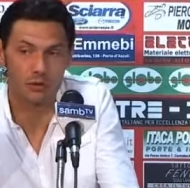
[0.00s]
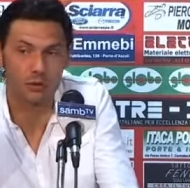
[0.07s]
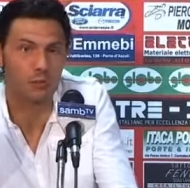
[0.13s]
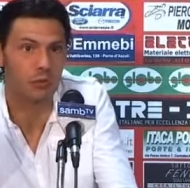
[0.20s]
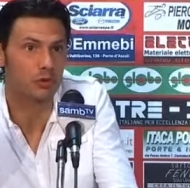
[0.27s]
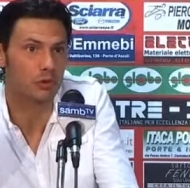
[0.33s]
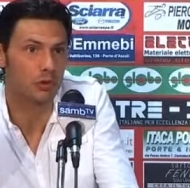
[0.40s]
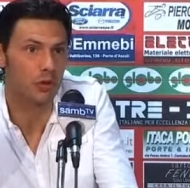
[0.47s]
Noi
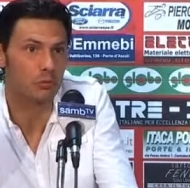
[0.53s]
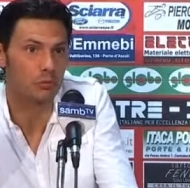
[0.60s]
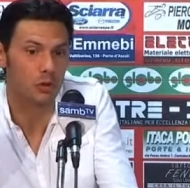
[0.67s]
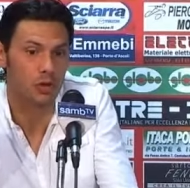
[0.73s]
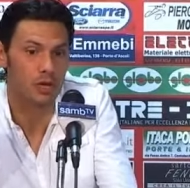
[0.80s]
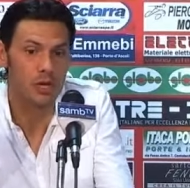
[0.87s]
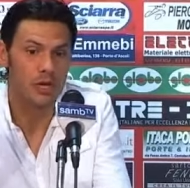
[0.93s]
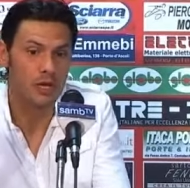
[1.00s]

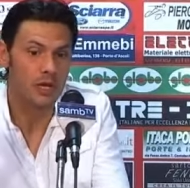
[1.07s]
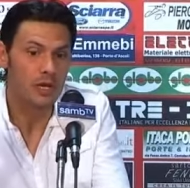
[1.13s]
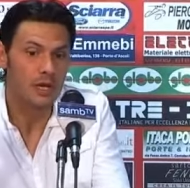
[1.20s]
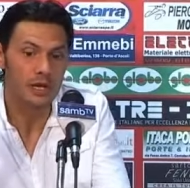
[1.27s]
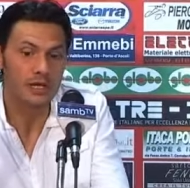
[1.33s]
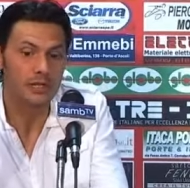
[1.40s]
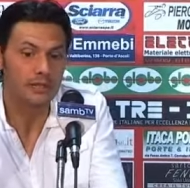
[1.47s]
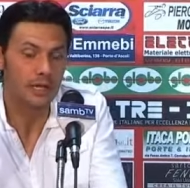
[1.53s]
purtroppo
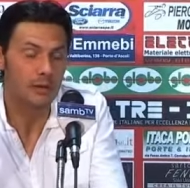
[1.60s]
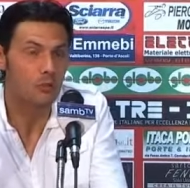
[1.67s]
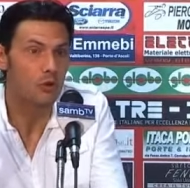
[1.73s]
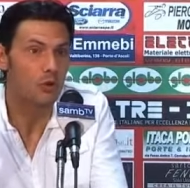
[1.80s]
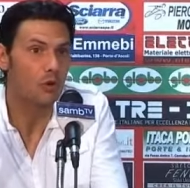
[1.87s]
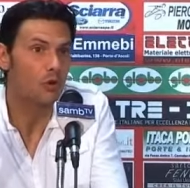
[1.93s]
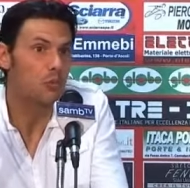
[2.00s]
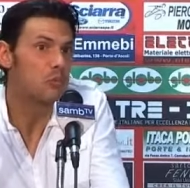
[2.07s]
eh,
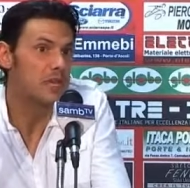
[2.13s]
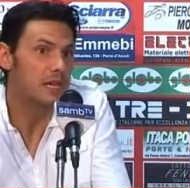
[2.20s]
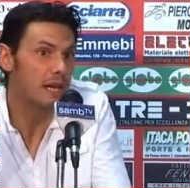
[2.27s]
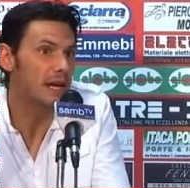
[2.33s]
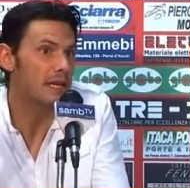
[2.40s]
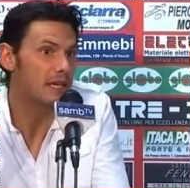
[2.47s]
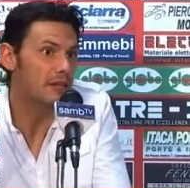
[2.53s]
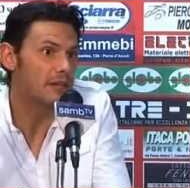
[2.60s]
siamo
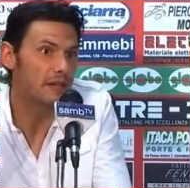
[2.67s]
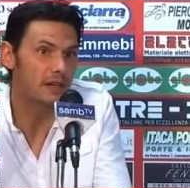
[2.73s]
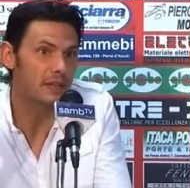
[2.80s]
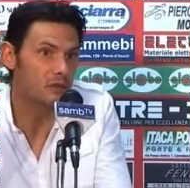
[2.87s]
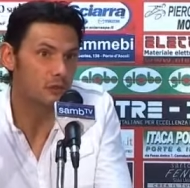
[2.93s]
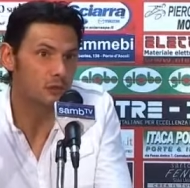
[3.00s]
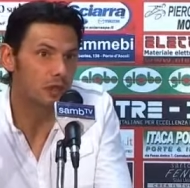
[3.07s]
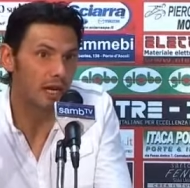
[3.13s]
obbligati a fare
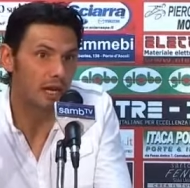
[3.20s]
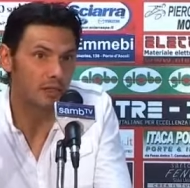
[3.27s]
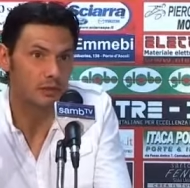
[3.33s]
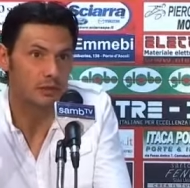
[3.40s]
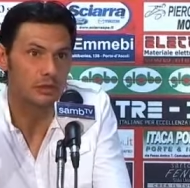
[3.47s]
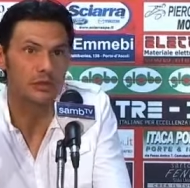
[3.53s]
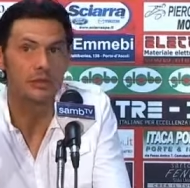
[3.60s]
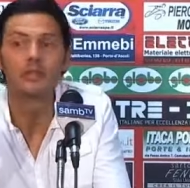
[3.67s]

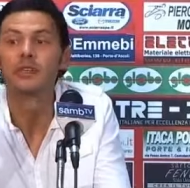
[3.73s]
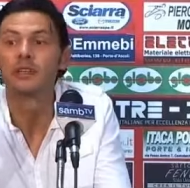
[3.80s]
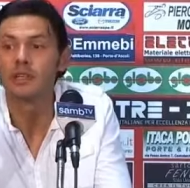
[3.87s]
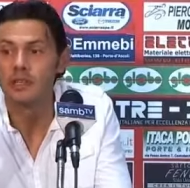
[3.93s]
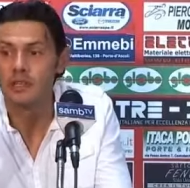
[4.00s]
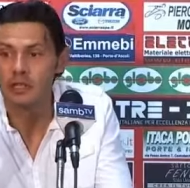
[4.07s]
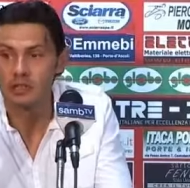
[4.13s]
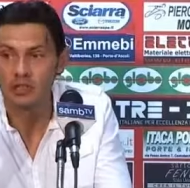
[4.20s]
risultato
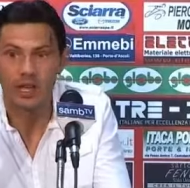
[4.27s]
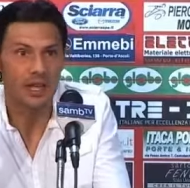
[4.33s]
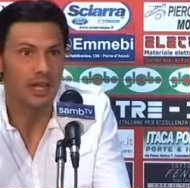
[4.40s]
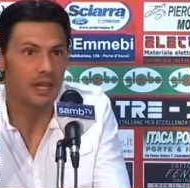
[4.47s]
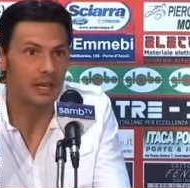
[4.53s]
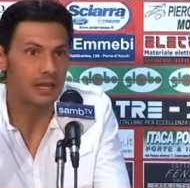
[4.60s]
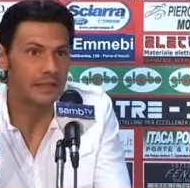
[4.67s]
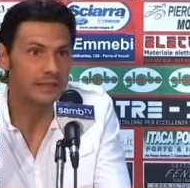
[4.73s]

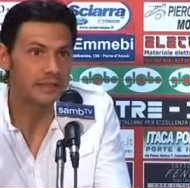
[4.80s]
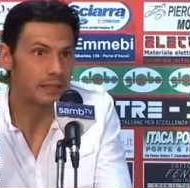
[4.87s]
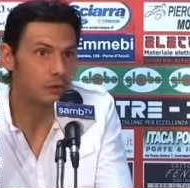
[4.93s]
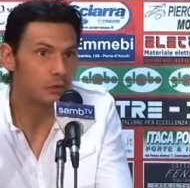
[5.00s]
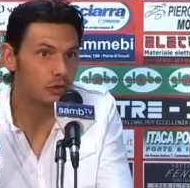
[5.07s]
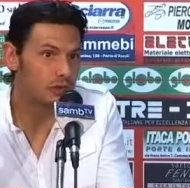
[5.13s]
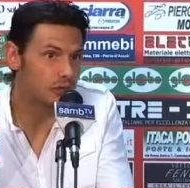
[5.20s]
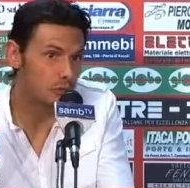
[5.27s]
cioè, ste,
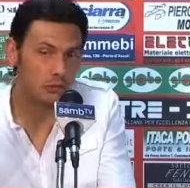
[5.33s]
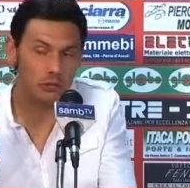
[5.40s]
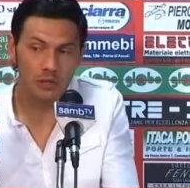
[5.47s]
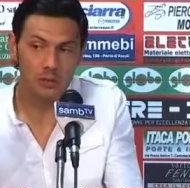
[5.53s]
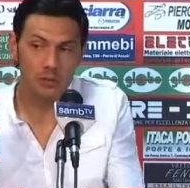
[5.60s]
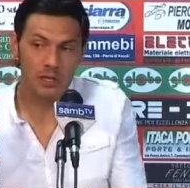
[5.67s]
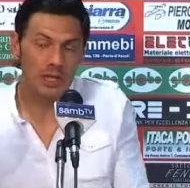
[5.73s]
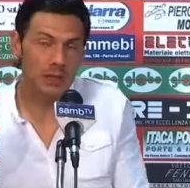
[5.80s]
le
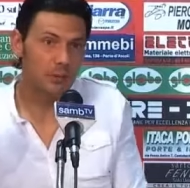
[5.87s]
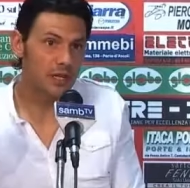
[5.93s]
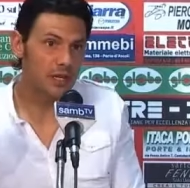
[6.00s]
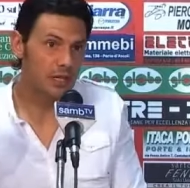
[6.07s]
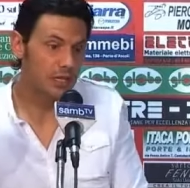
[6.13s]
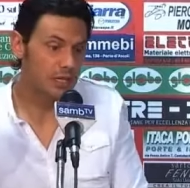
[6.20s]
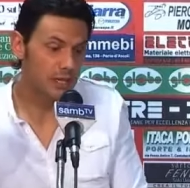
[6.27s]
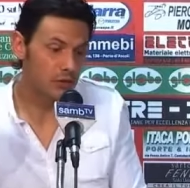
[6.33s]
ultime tre
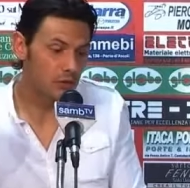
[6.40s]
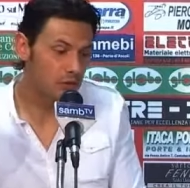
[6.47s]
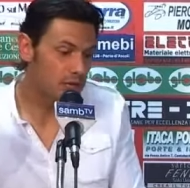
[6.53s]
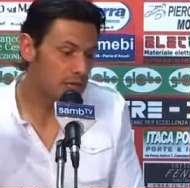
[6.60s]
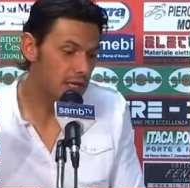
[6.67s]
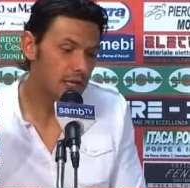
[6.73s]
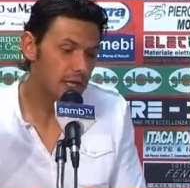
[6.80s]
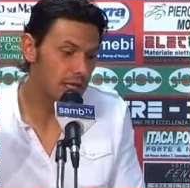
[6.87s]
partite
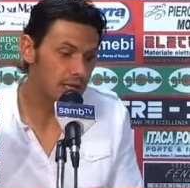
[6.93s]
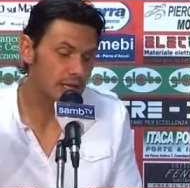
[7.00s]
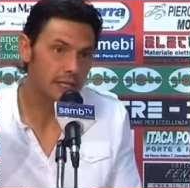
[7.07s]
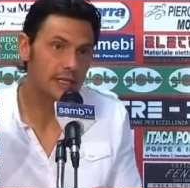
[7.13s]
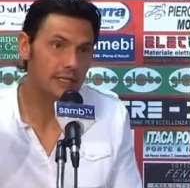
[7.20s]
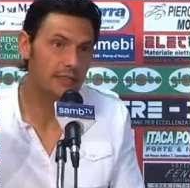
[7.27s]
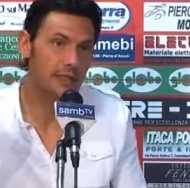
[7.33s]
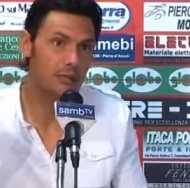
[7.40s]

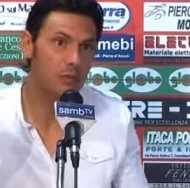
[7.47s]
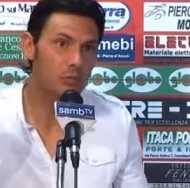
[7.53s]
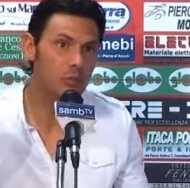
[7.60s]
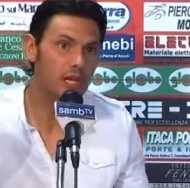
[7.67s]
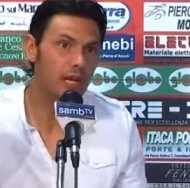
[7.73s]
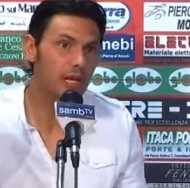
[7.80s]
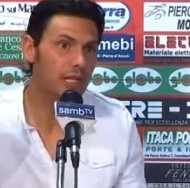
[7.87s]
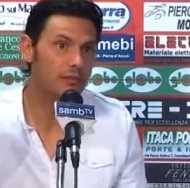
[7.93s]
noi siamo
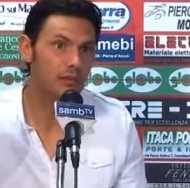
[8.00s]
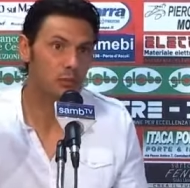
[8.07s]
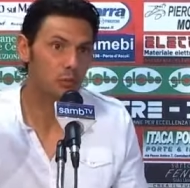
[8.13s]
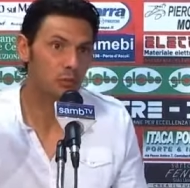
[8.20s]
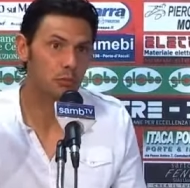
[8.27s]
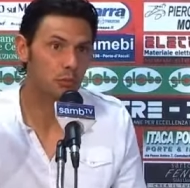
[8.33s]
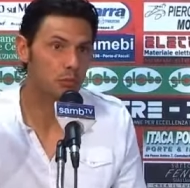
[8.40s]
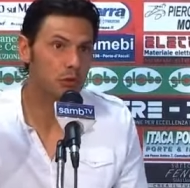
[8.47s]
obbligati a fare
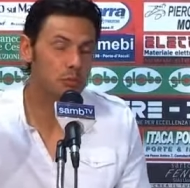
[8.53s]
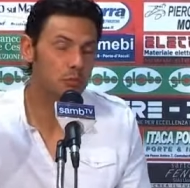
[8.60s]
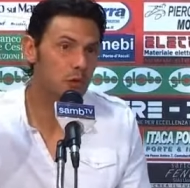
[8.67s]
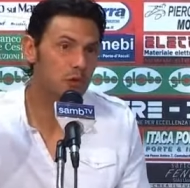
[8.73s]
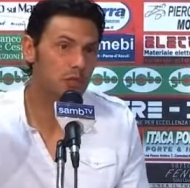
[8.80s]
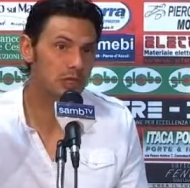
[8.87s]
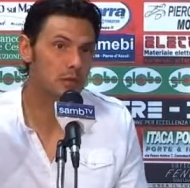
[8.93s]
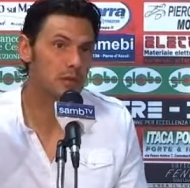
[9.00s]
più punti
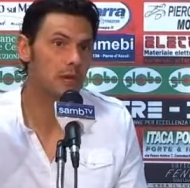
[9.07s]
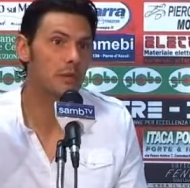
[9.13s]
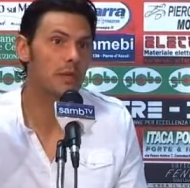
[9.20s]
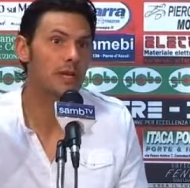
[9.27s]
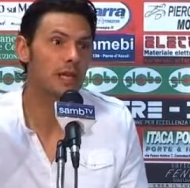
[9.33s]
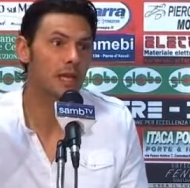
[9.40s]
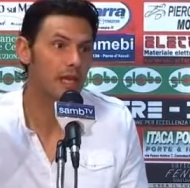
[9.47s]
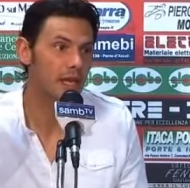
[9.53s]
possibile
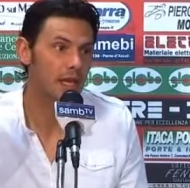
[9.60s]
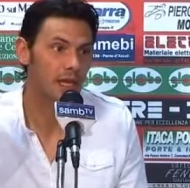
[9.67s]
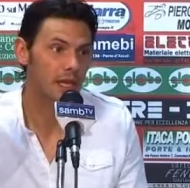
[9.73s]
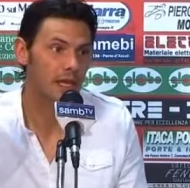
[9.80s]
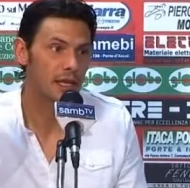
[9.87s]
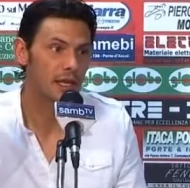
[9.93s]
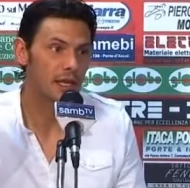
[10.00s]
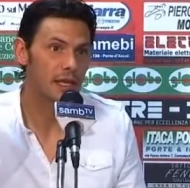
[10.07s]

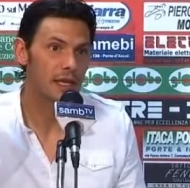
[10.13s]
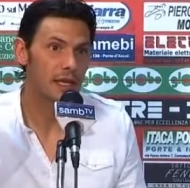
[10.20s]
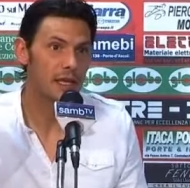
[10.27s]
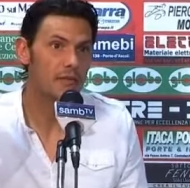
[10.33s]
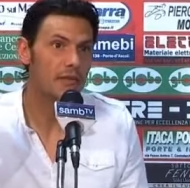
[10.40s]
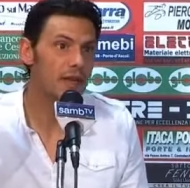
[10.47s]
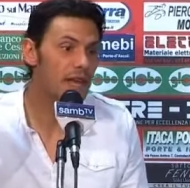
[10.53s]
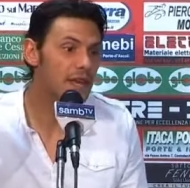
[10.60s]
perché
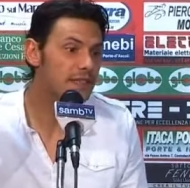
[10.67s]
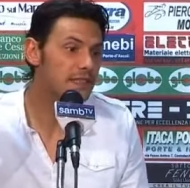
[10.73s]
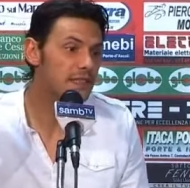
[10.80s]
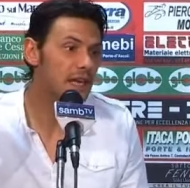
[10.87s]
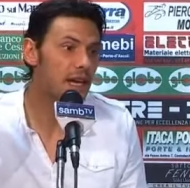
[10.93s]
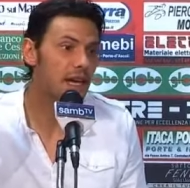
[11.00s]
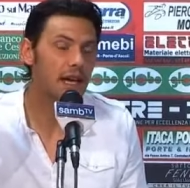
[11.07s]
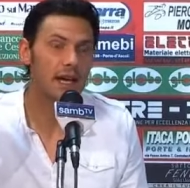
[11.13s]
il
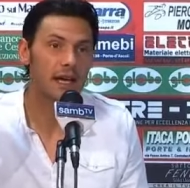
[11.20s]
Venezia,